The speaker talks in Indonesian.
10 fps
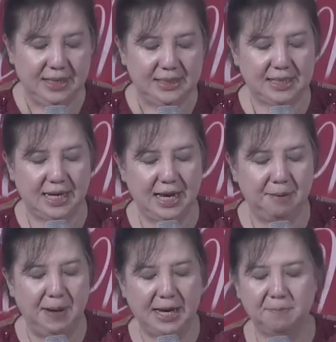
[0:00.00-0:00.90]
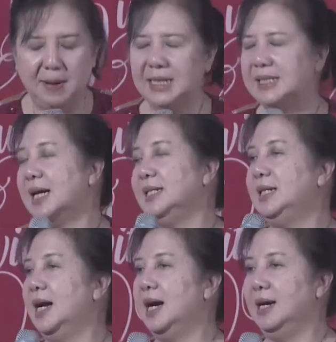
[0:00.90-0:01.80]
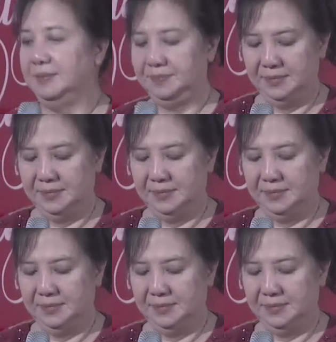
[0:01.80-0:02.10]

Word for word: saya baik-baik saja."